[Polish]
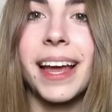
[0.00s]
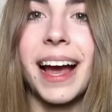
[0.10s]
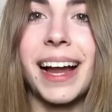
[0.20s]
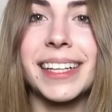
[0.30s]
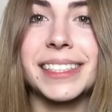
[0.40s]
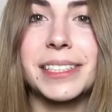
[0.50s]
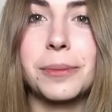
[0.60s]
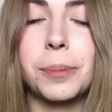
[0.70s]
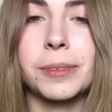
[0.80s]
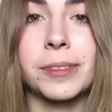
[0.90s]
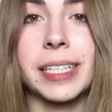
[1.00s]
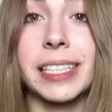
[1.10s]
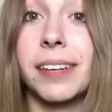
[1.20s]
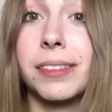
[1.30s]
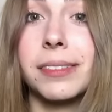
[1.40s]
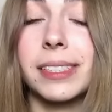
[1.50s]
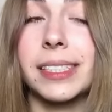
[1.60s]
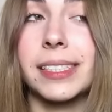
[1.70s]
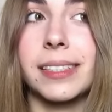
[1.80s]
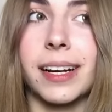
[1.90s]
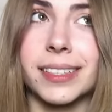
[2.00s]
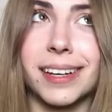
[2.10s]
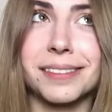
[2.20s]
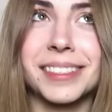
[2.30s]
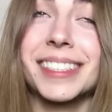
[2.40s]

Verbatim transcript: ale syrop z, aktawy, z, aktawy,